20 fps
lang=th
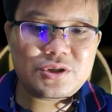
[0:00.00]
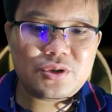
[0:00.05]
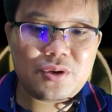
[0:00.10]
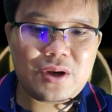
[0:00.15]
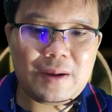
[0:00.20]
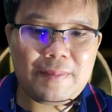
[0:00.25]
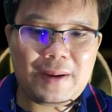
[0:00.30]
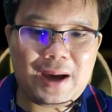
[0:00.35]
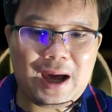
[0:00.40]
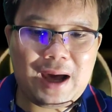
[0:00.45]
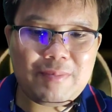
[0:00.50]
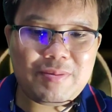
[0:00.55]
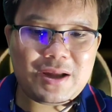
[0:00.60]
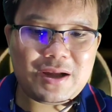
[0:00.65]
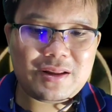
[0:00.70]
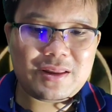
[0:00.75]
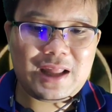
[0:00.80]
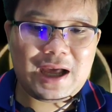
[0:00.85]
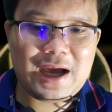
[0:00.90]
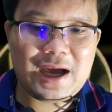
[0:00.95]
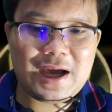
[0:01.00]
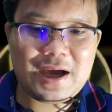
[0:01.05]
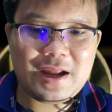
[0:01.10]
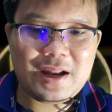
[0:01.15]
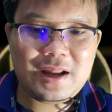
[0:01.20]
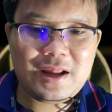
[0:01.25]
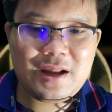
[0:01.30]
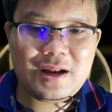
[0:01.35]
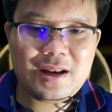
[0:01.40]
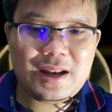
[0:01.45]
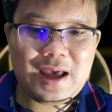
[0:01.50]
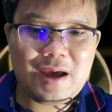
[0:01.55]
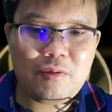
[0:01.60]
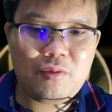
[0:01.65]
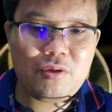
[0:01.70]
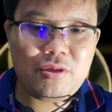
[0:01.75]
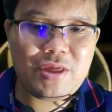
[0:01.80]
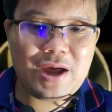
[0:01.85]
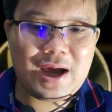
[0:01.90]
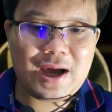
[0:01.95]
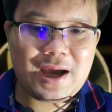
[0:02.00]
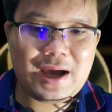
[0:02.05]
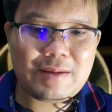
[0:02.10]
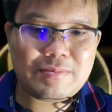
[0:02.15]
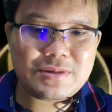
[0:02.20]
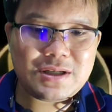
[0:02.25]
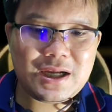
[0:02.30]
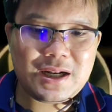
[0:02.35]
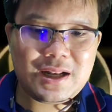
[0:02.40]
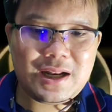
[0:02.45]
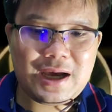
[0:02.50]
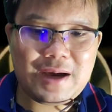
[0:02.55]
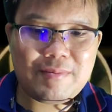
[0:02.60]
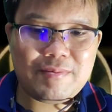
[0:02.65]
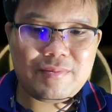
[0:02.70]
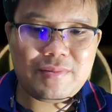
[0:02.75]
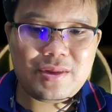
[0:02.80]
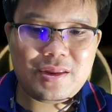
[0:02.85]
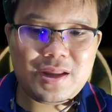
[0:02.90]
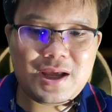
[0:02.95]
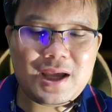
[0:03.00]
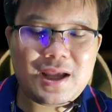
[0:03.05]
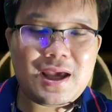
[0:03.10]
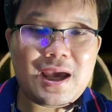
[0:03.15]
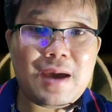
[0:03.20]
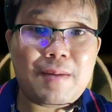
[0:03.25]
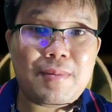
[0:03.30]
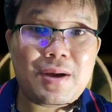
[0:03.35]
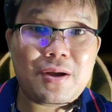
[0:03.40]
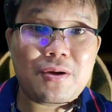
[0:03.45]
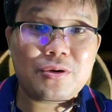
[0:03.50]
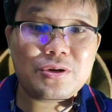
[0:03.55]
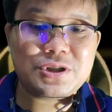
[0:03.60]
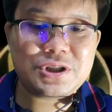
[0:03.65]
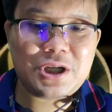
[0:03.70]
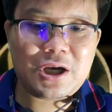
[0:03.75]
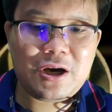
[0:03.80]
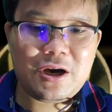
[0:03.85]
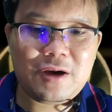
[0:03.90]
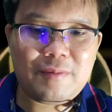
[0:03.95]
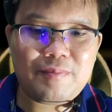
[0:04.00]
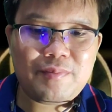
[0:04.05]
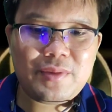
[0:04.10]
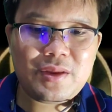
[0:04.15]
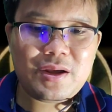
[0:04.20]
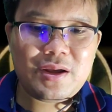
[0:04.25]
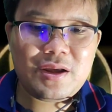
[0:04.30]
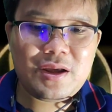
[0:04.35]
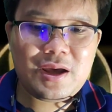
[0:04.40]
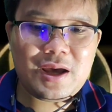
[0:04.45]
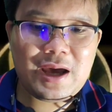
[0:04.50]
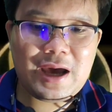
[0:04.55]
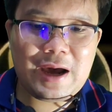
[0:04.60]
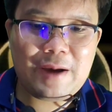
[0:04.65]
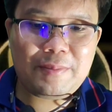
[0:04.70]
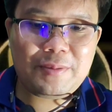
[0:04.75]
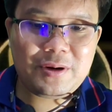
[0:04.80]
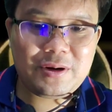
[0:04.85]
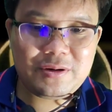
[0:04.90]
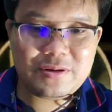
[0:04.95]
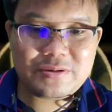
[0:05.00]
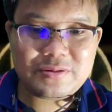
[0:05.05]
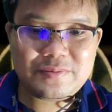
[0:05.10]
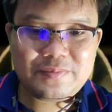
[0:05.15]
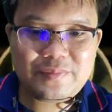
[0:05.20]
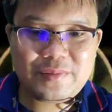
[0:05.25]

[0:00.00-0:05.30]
สุขภาพต่างๆและอุตสาหกรรมชั้นนำได้แก่ Microsoft Apple